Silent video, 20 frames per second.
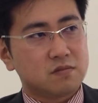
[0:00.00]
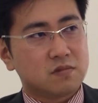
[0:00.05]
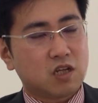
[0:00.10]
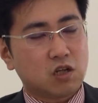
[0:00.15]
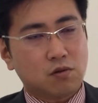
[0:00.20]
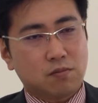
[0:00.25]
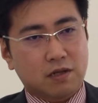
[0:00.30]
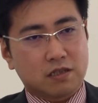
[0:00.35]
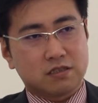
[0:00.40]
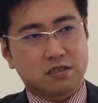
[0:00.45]

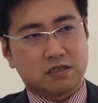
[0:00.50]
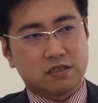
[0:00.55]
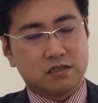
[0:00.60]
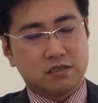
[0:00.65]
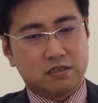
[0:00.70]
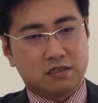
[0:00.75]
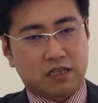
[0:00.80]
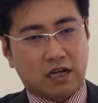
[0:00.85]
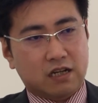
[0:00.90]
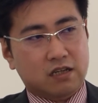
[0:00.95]
例えば
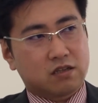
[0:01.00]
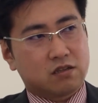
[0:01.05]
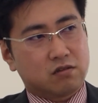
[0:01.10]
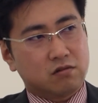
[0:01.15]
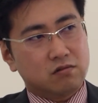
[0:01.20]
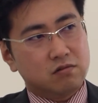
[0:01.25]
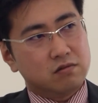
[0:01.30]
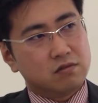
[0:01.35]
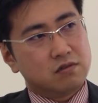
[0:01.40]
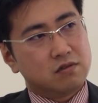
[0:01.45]
雑
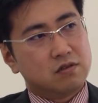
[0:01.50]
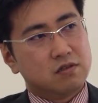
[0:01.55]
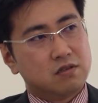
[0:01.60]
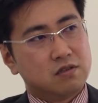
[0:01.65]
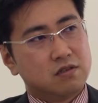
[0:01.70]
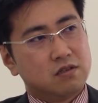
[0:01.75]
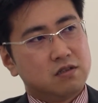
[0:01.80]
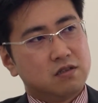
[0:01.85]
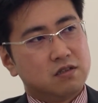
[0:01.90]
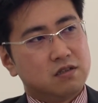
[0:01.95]
居
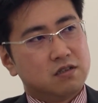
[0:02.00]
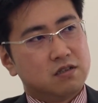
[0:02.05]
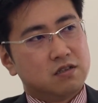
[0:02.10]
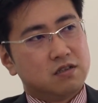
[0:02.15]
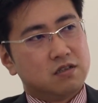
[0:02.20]
はいはいはい、うん、